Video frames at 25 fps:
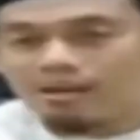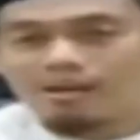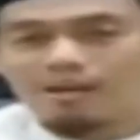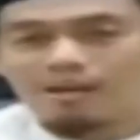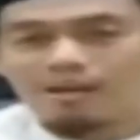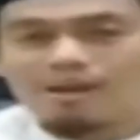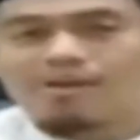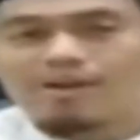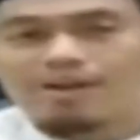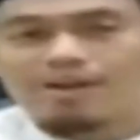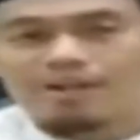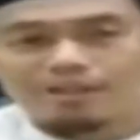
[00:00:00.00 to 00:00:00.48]

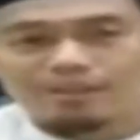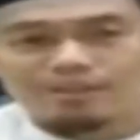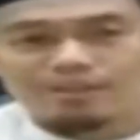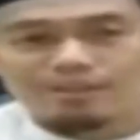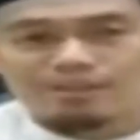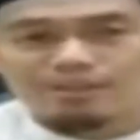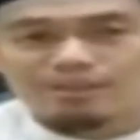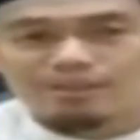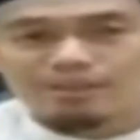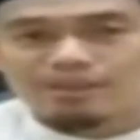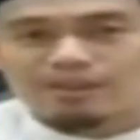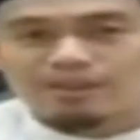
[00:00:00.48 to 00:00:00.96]
Kawan,
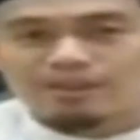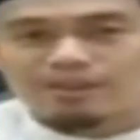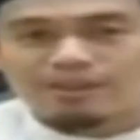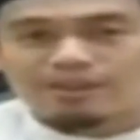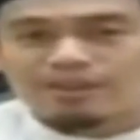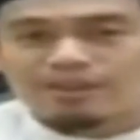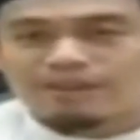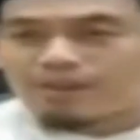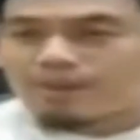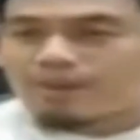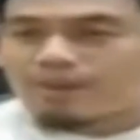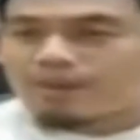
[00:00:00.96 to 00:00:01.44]

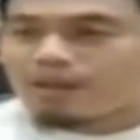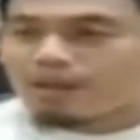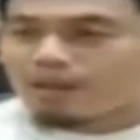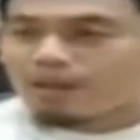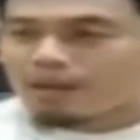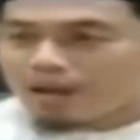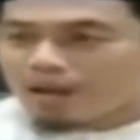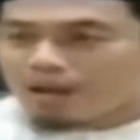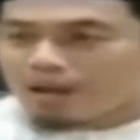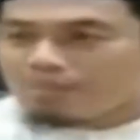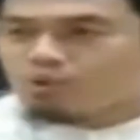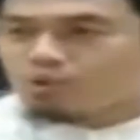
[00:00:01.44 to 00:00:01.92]

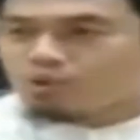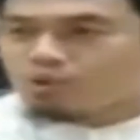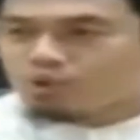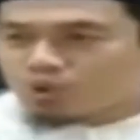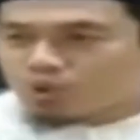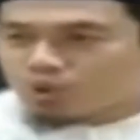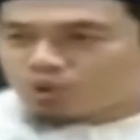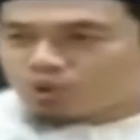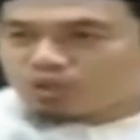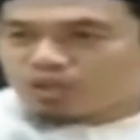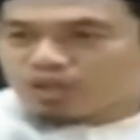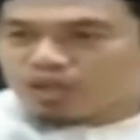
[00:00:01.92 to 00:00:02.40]

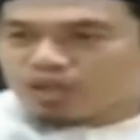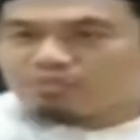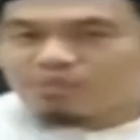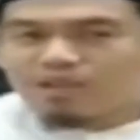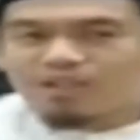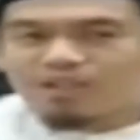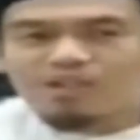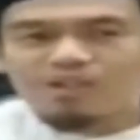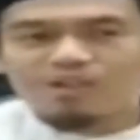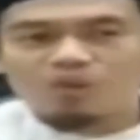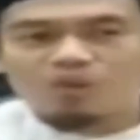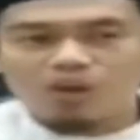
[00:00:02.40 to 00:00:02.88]
kamu
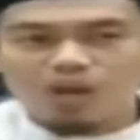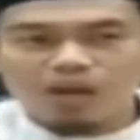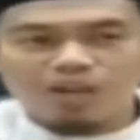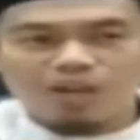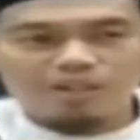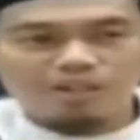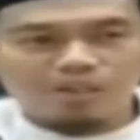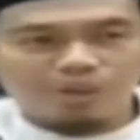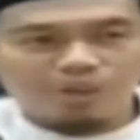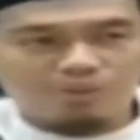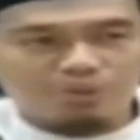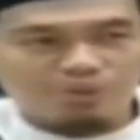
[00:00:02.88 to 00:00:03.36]
teruskan baca
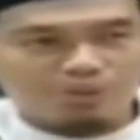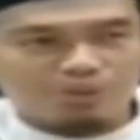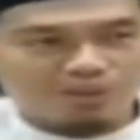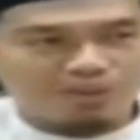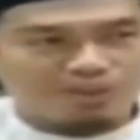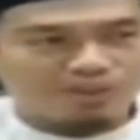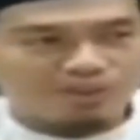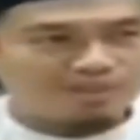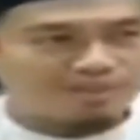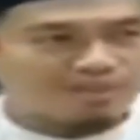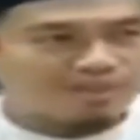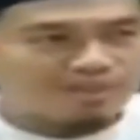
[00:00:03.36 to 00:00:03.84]
Quran di
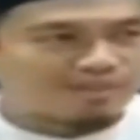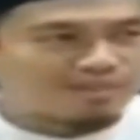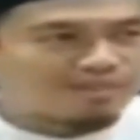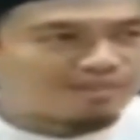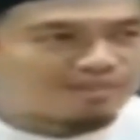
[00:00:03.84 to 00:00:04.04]
kuburan.